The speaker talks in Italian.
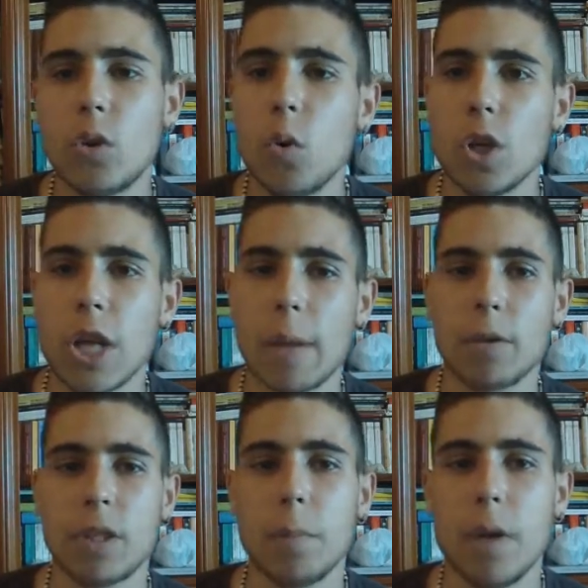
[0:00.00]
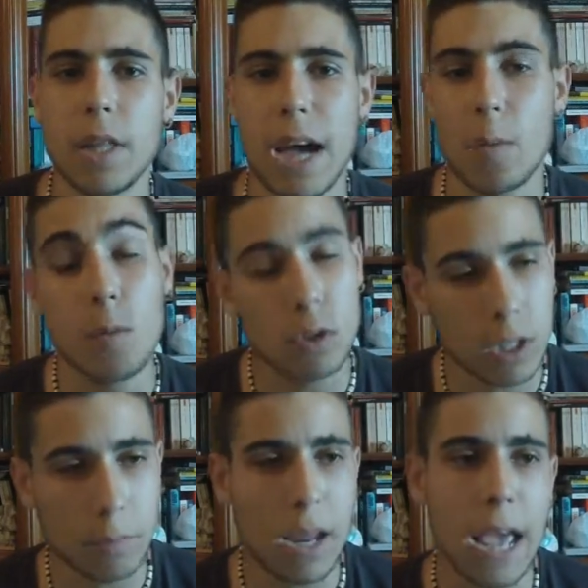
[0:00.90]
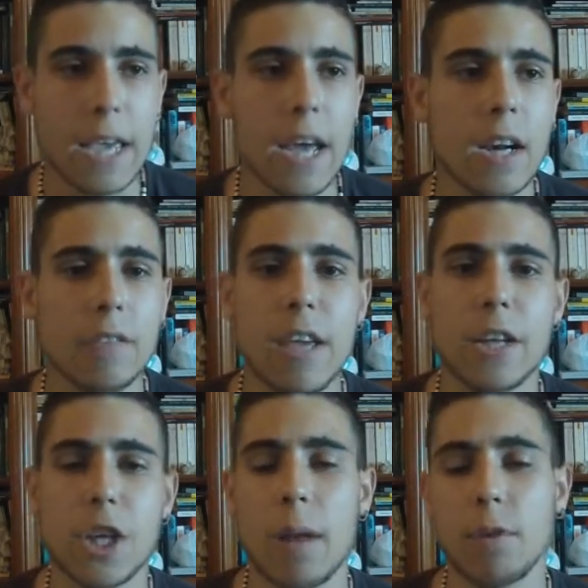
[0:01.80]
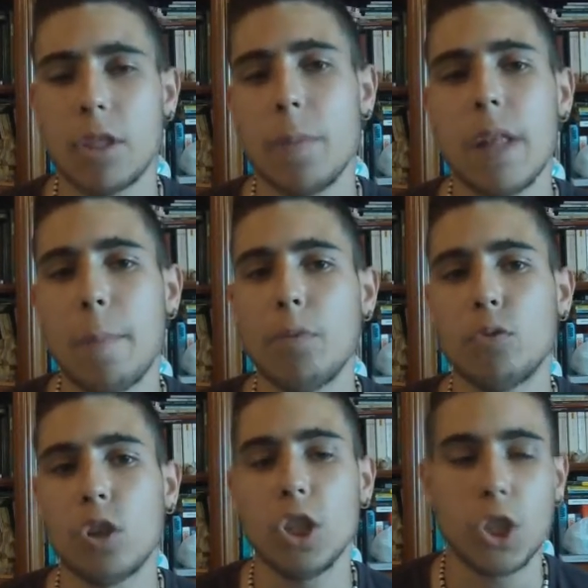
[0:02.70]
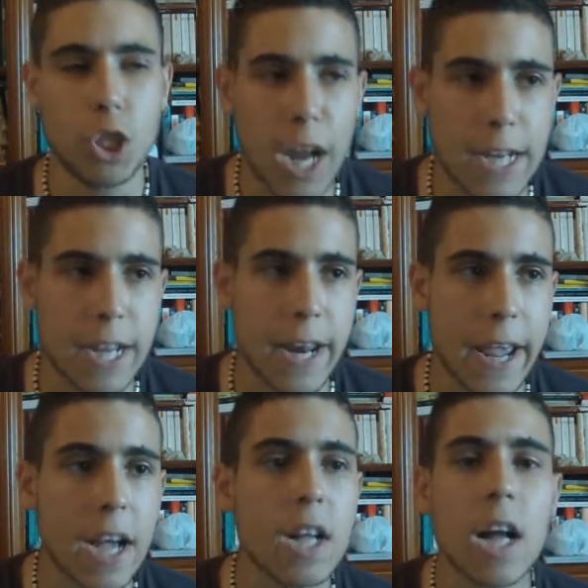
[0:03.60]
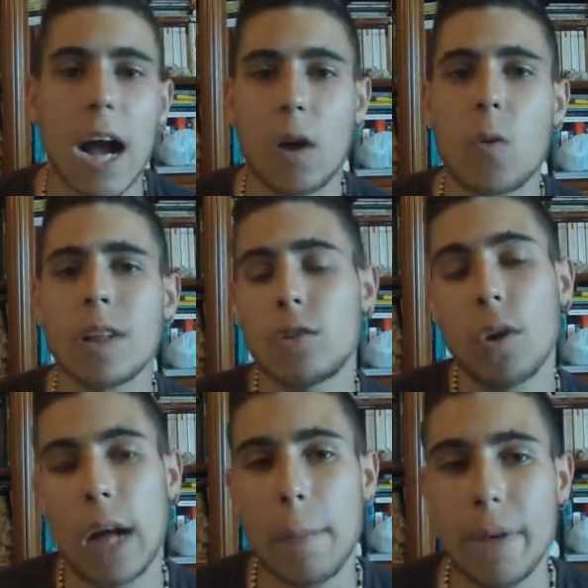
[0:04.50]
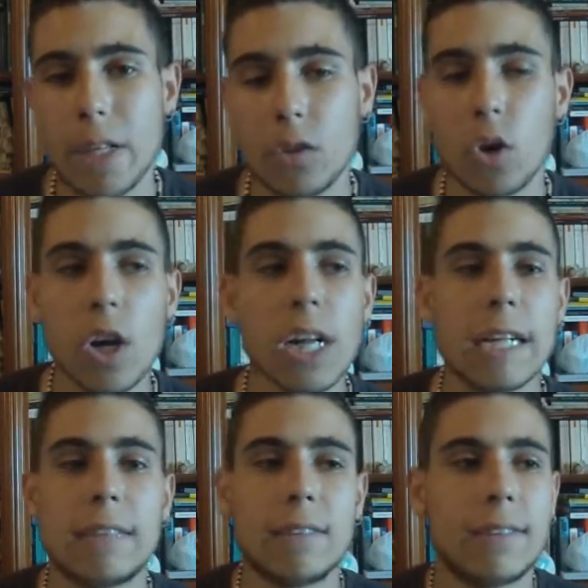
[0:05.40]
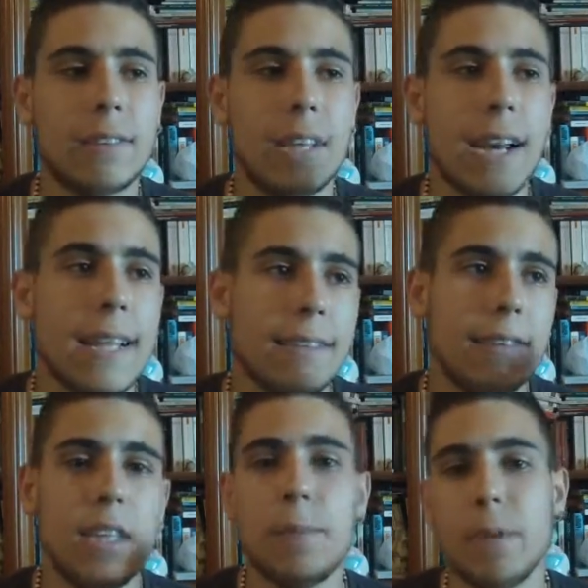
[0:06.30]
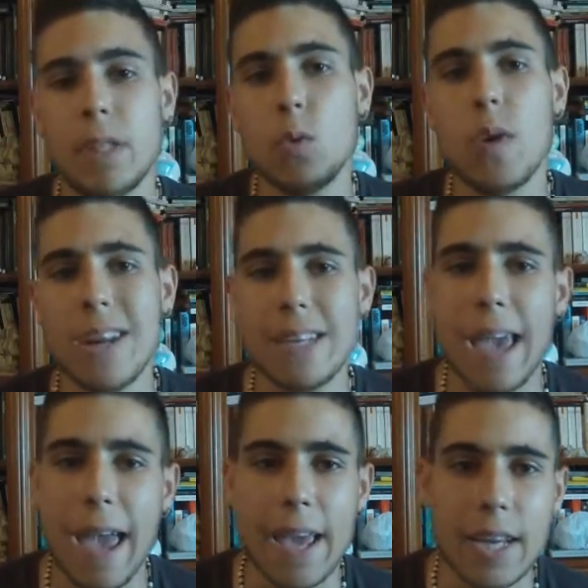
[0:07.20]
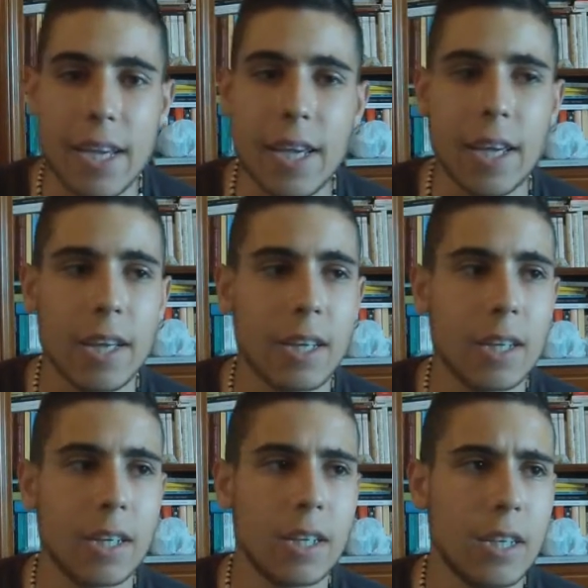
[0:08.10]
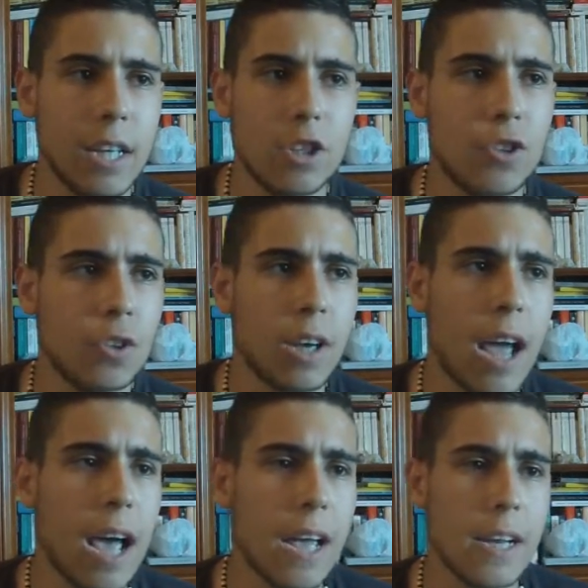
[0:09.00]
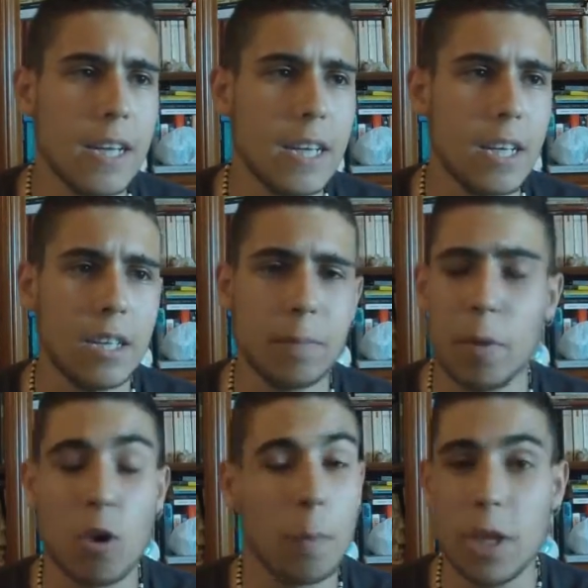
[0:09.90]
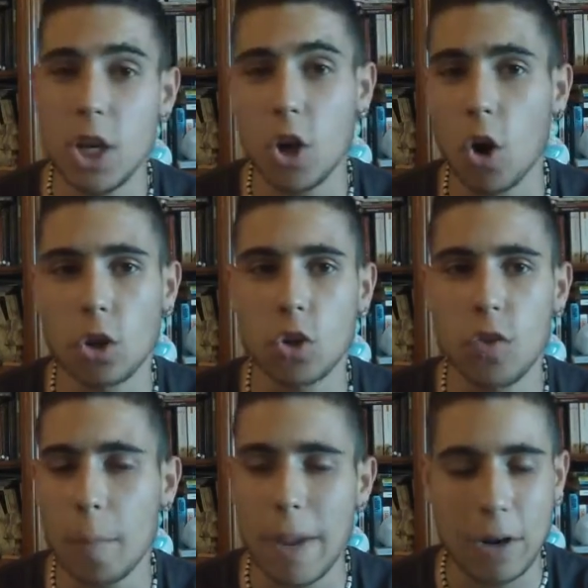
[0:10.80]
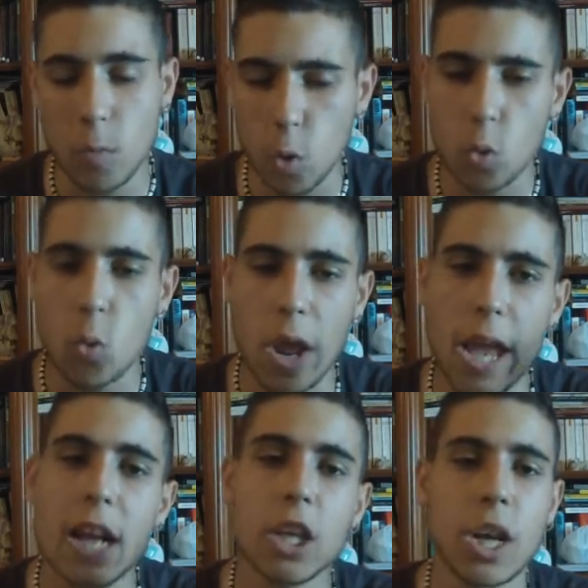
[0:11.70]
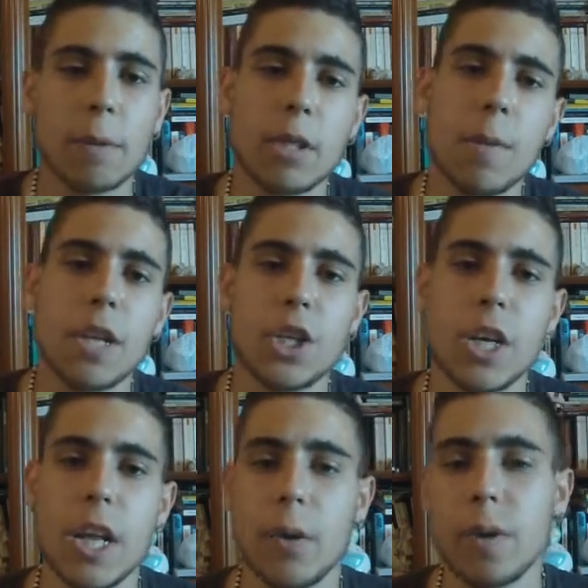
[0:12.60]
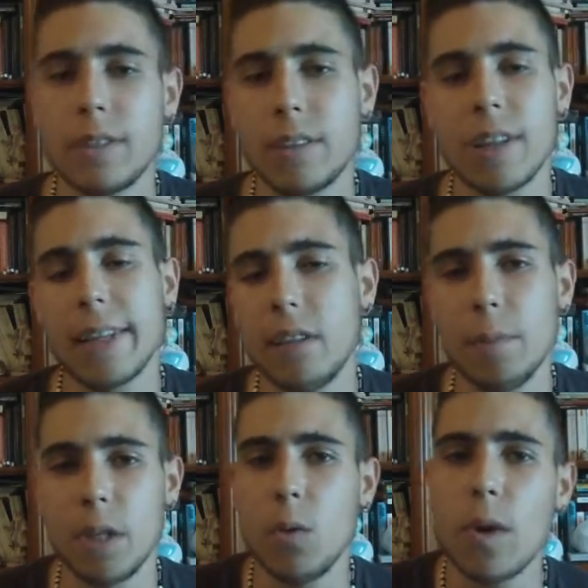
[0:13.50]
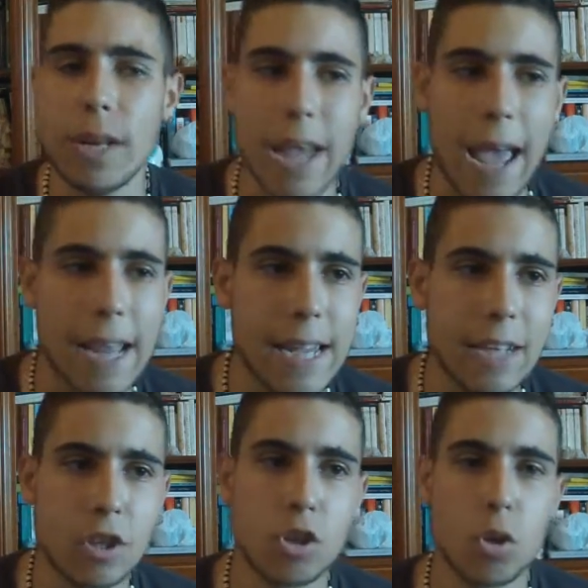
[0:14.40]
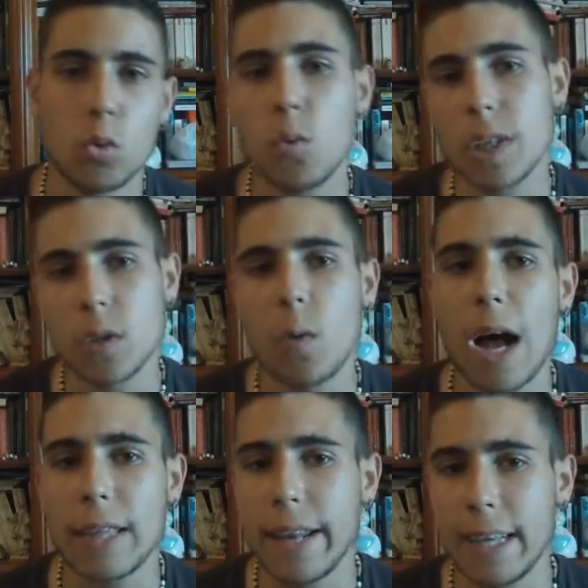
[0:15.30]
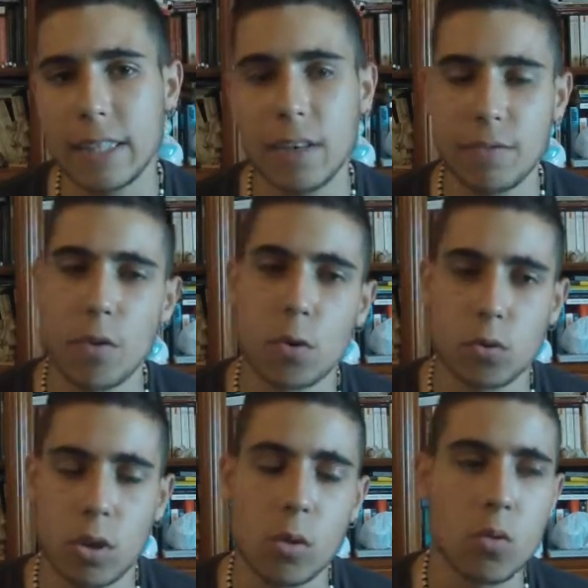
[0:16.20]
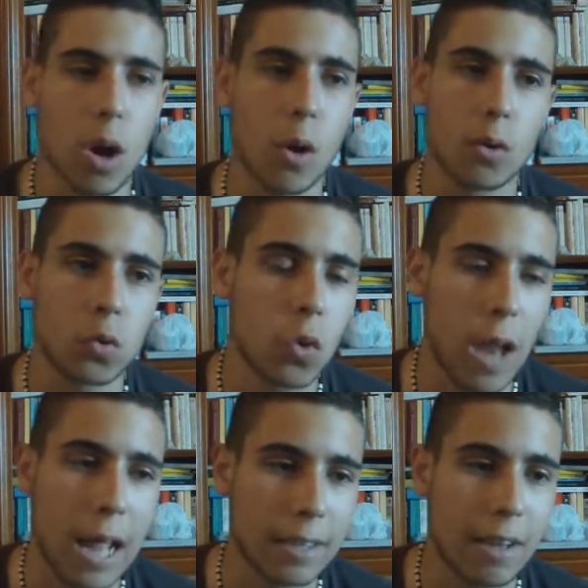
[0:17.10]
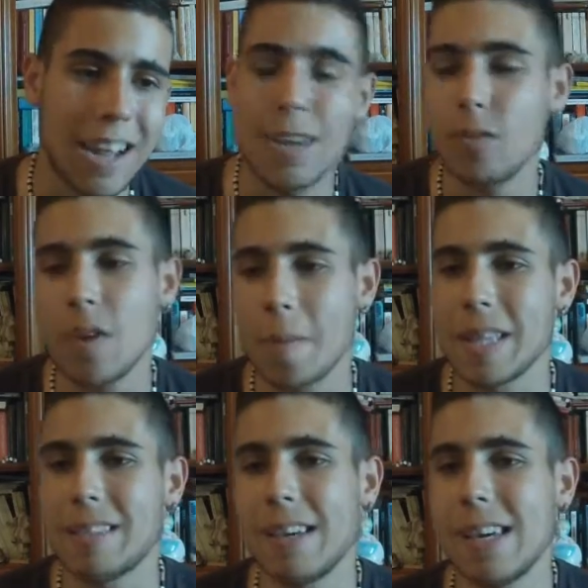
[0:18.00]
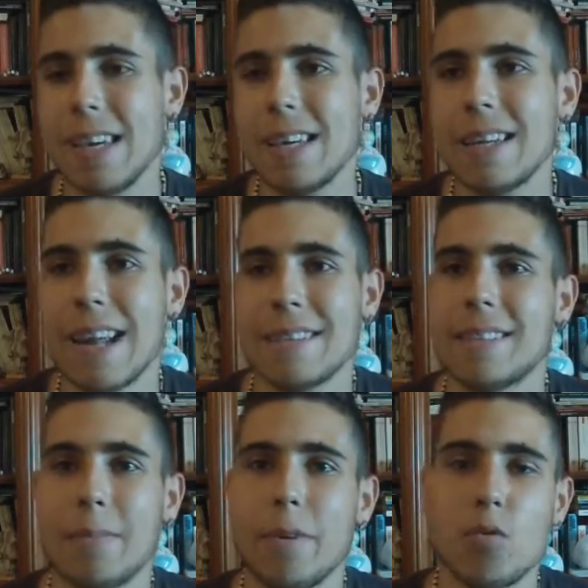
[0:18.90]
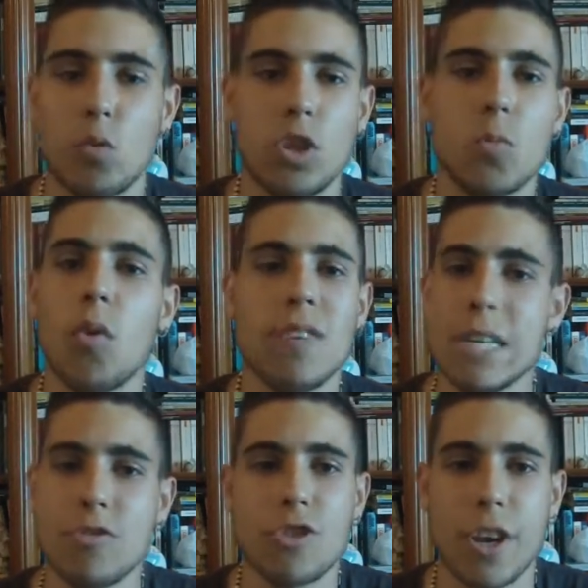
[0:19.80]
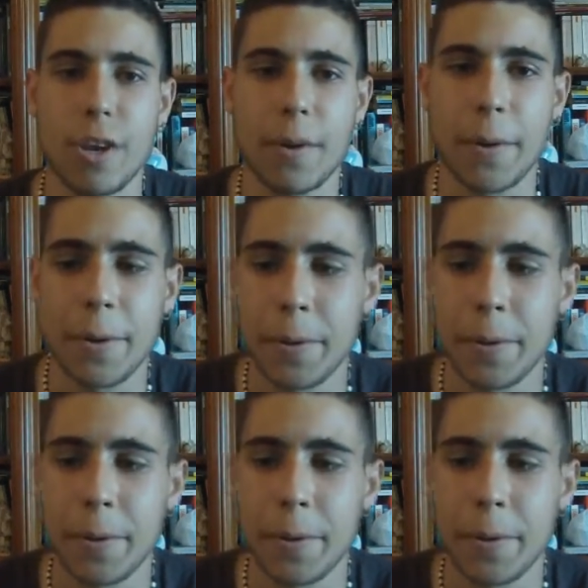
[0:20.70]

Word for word: cui c'è la possibilità multiplayer, c'è la possibilità possibilità appunto di scegliere, a quanto ho capito, tre tipi di guerrieri, eh, legionari e poi non mi ricordo, vabbè comunque c'è la possibilità di scegliere questi tre tipi di guerrieri, ci sono due squadre che si affrontano una contro l'altra e ovviamente chi resta per ultimo vince.